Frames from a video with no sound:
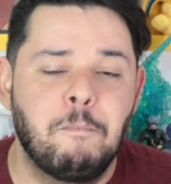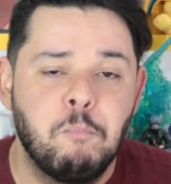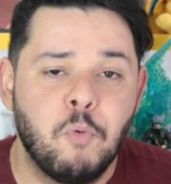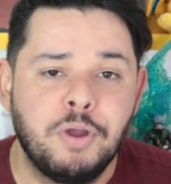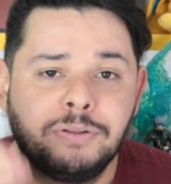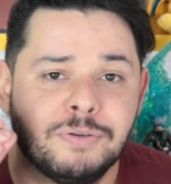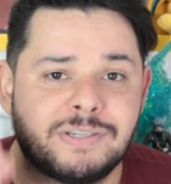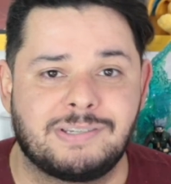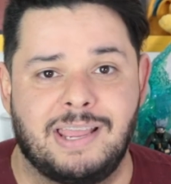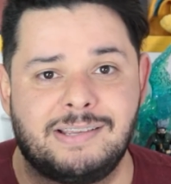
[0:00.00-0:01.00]
muito
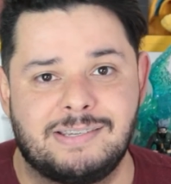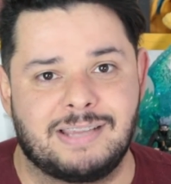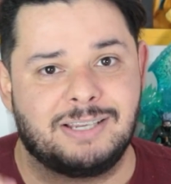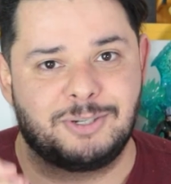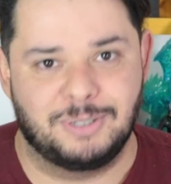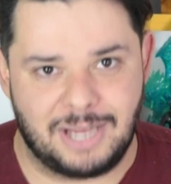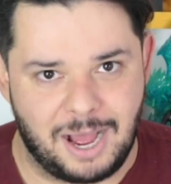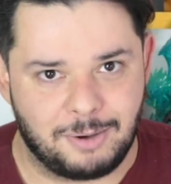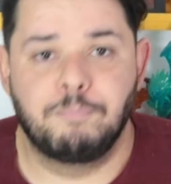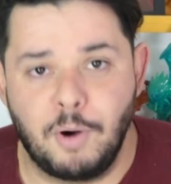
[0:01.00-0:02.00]
sensacional.